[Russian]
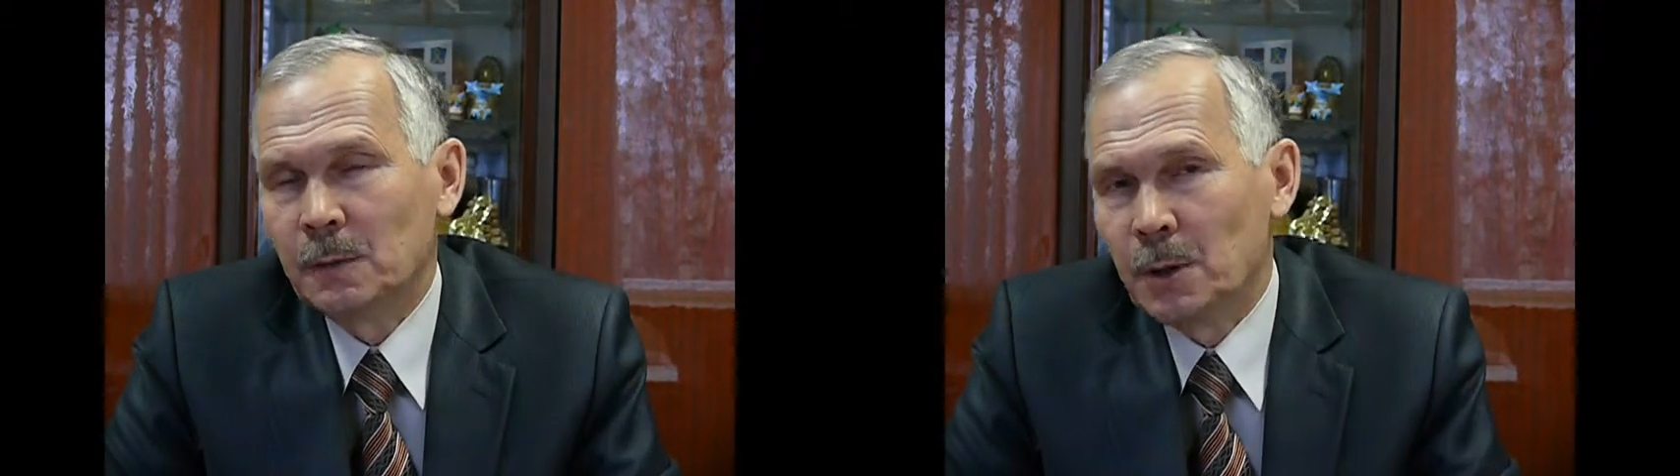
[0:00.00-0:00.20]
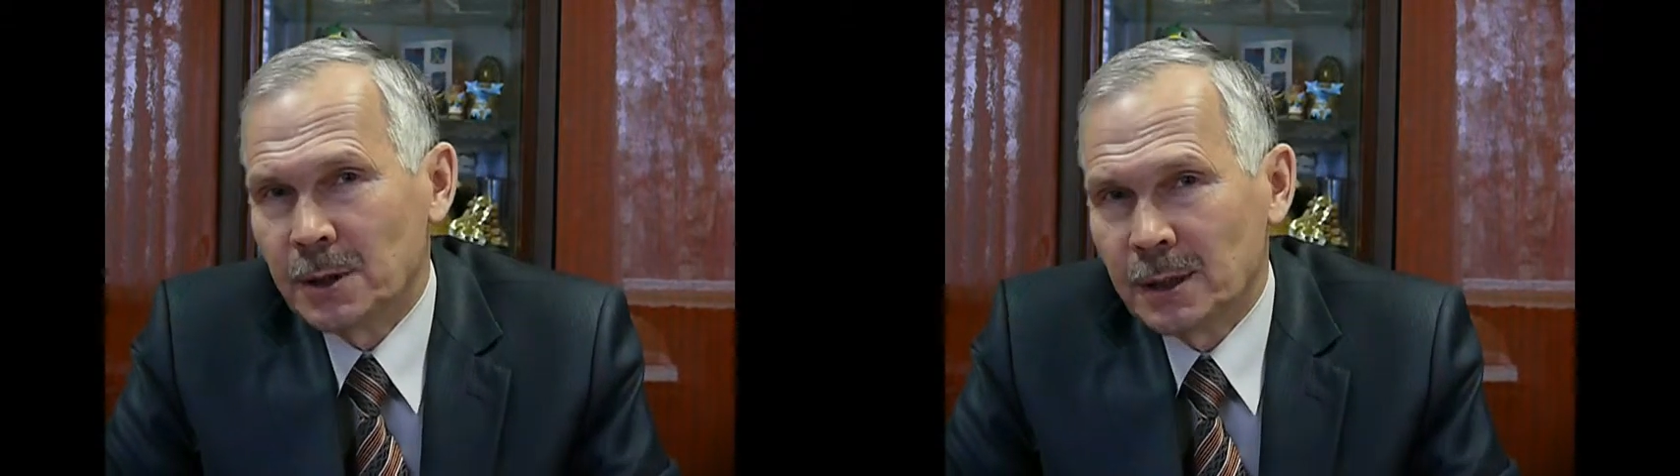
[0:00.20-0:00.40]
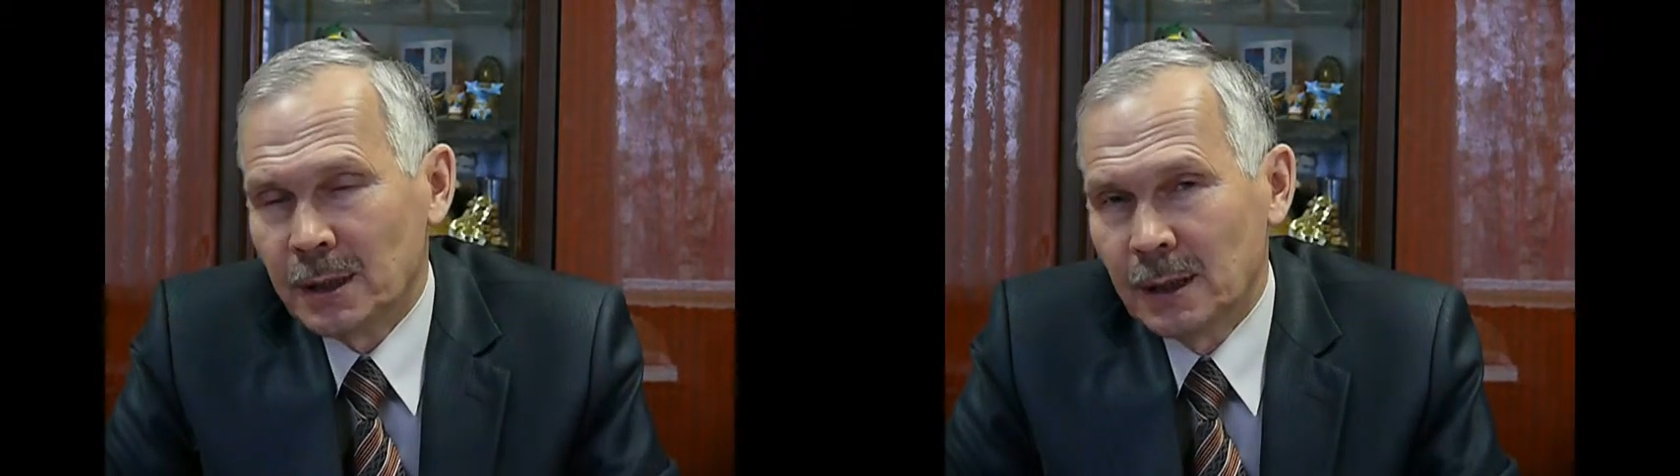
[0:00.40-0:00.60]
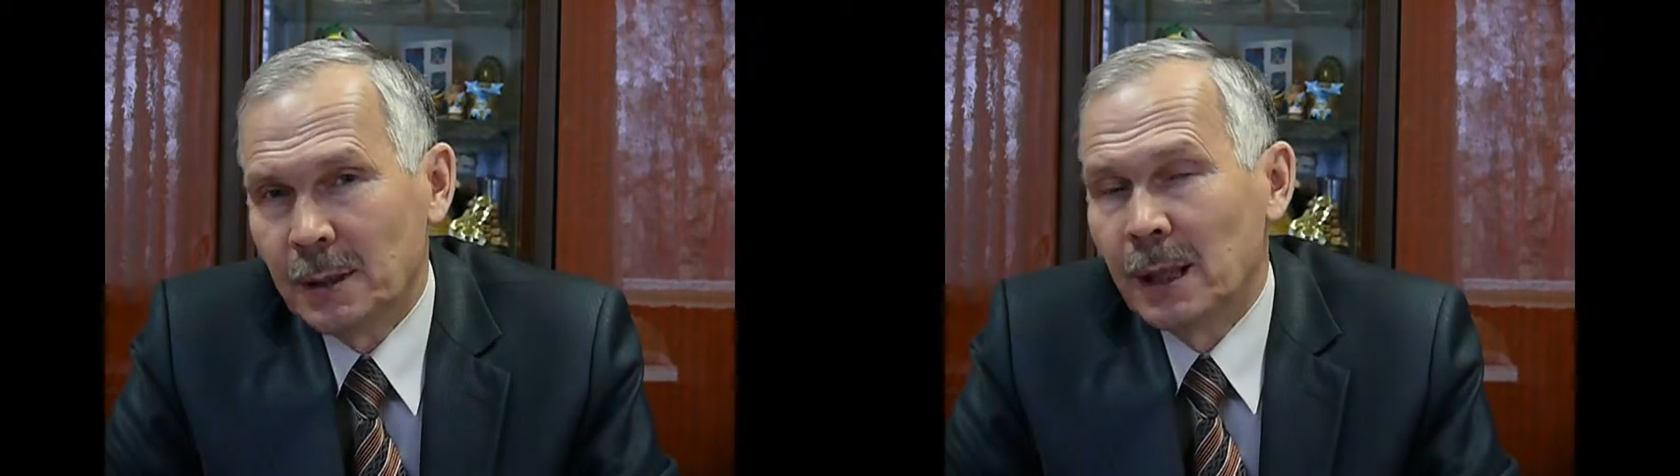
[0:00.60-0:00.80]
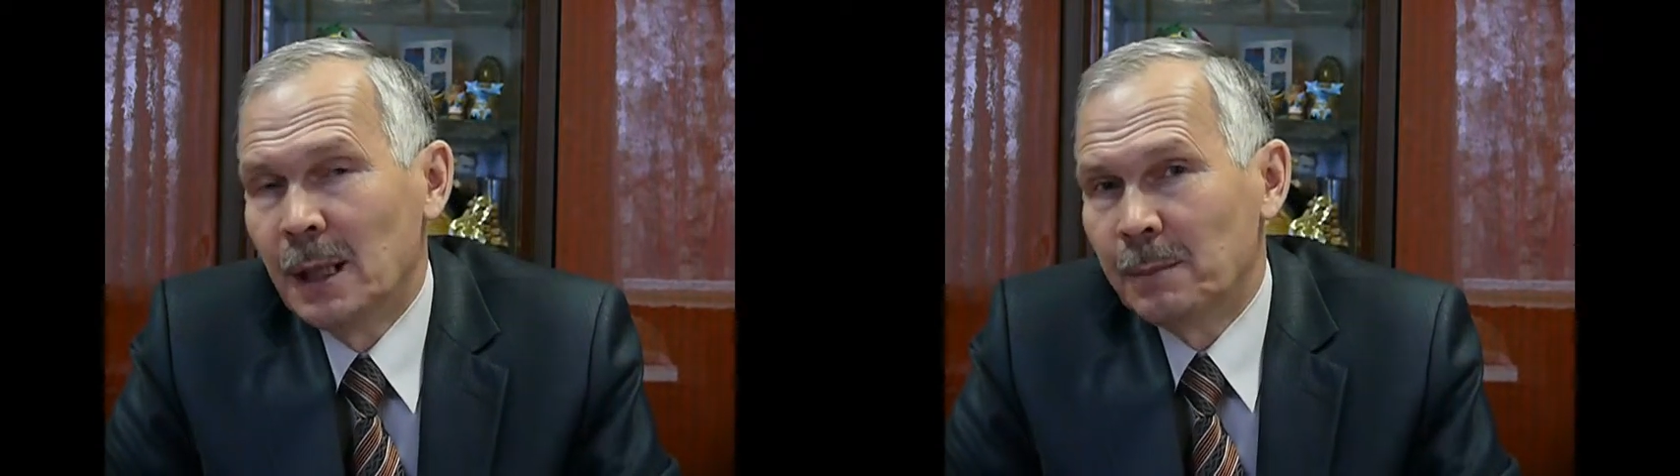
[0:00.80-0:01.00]

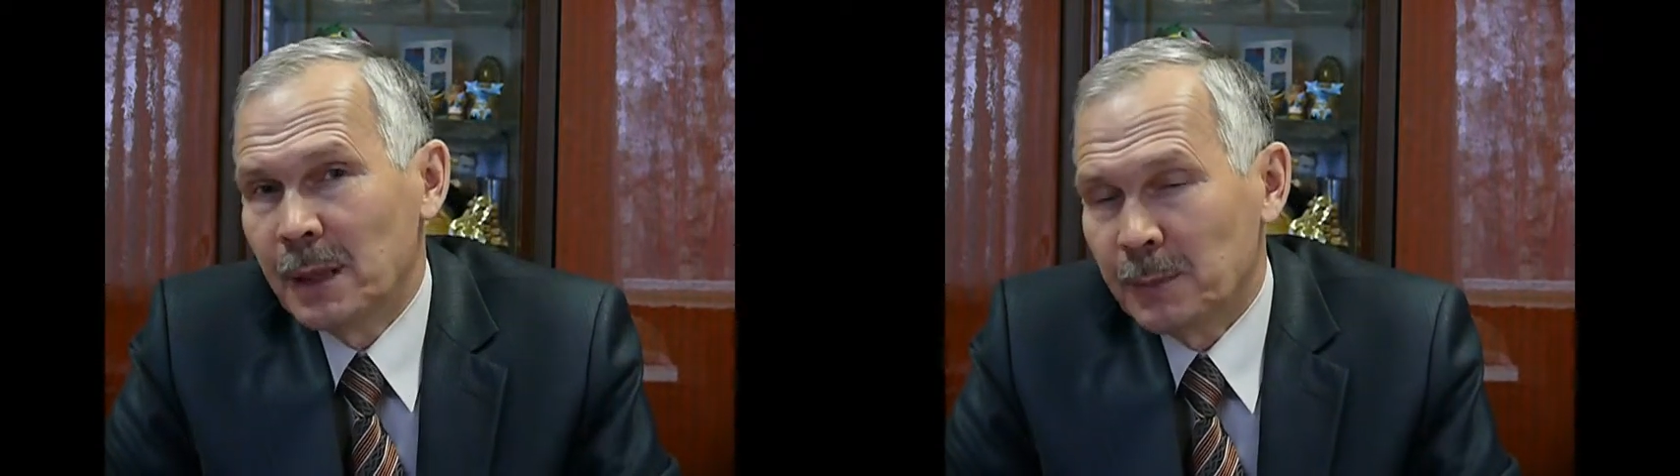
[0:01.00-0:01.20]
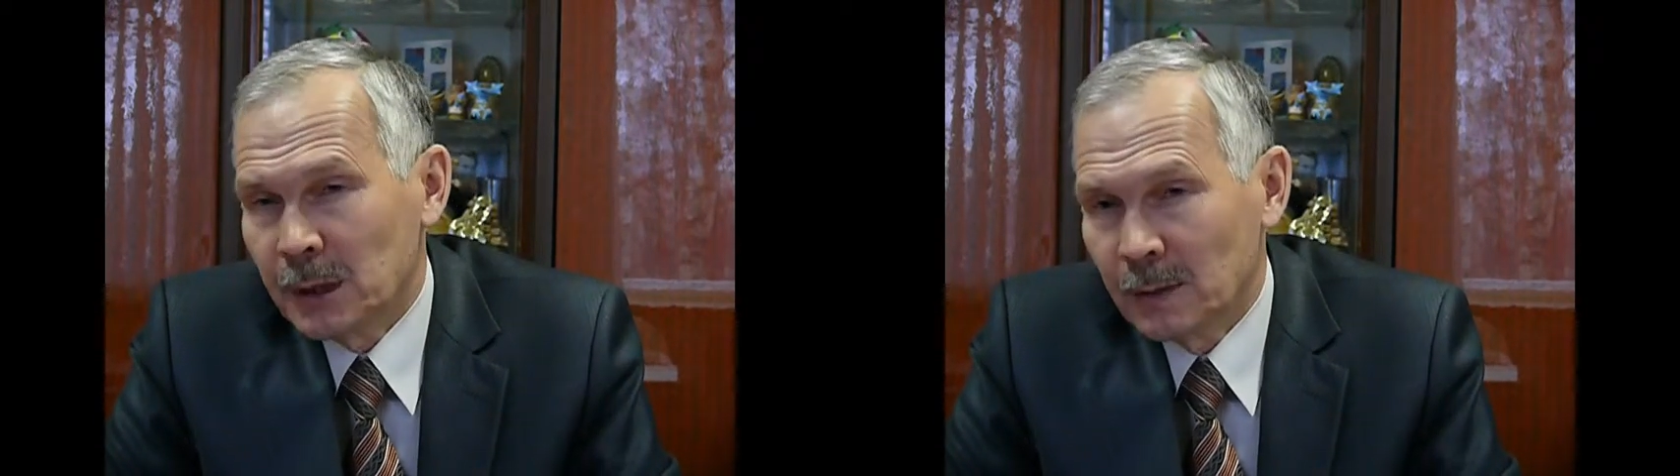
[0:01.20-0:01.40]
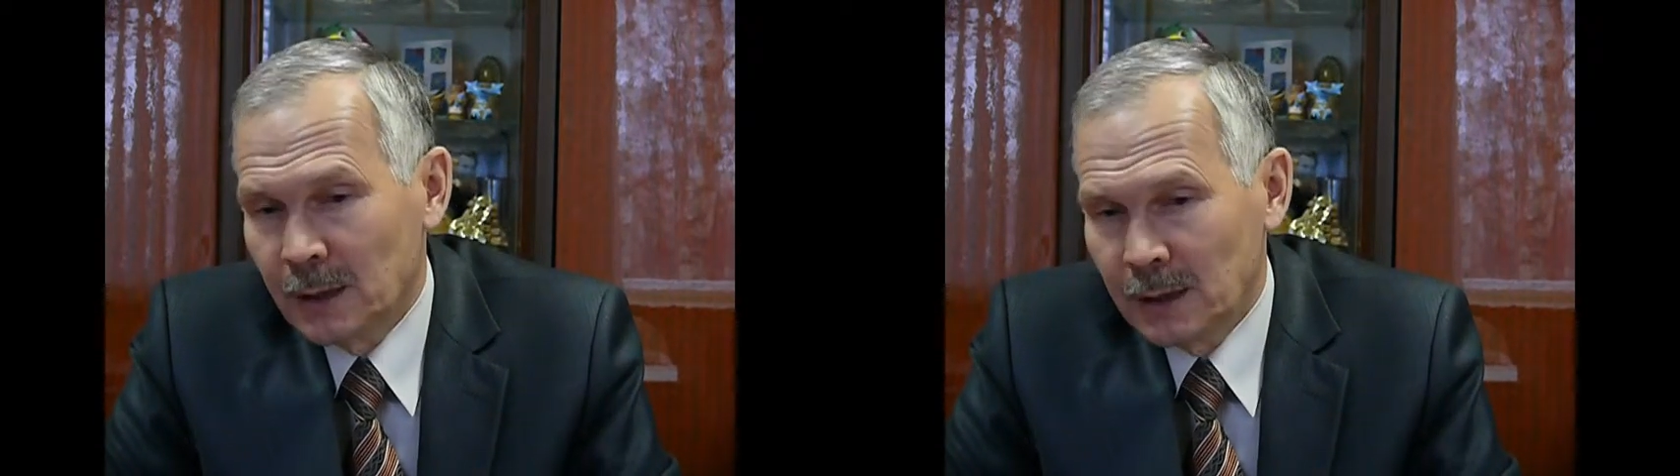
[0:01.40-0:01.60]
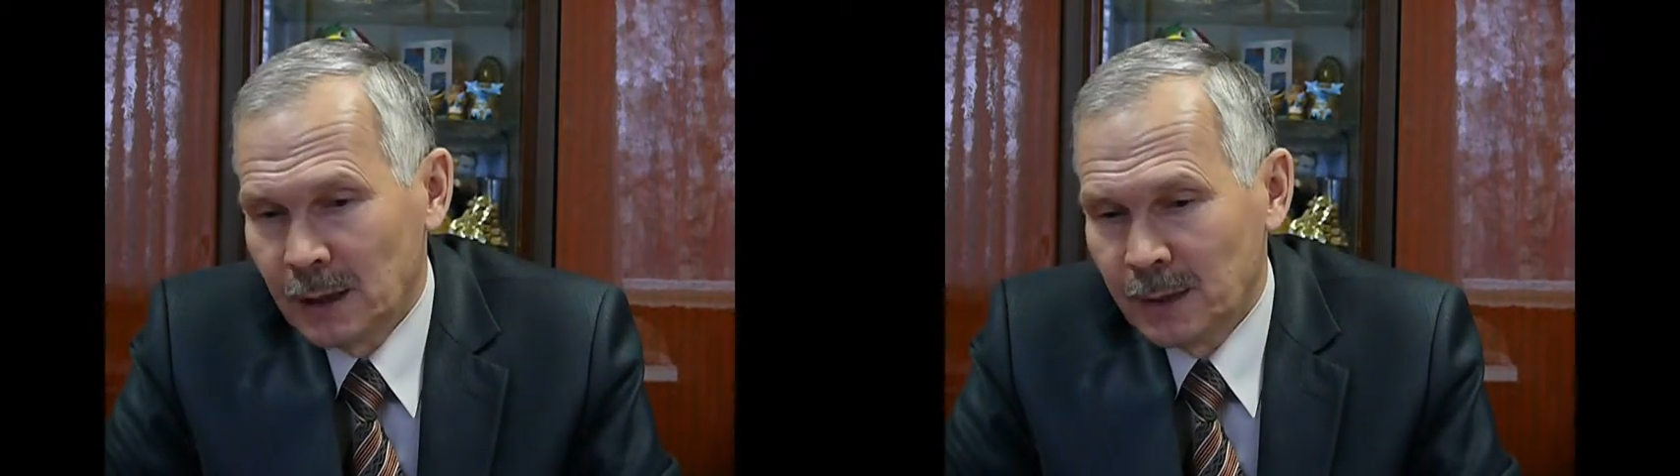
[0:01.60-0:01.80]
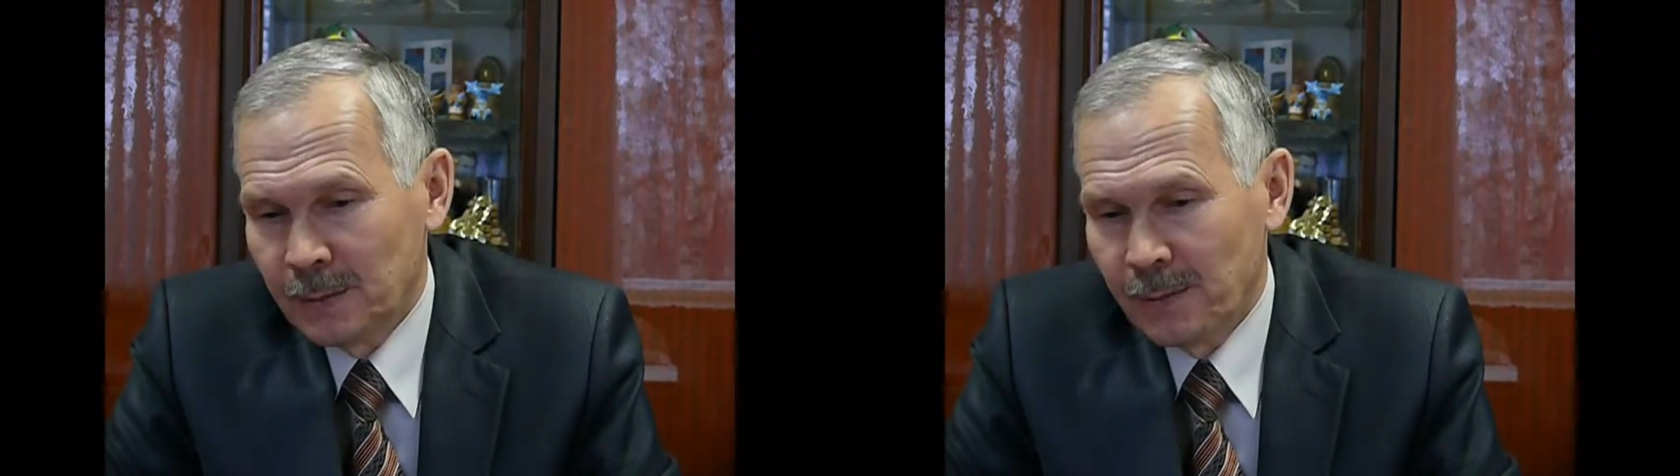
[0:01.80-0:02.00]
творческие преподаватели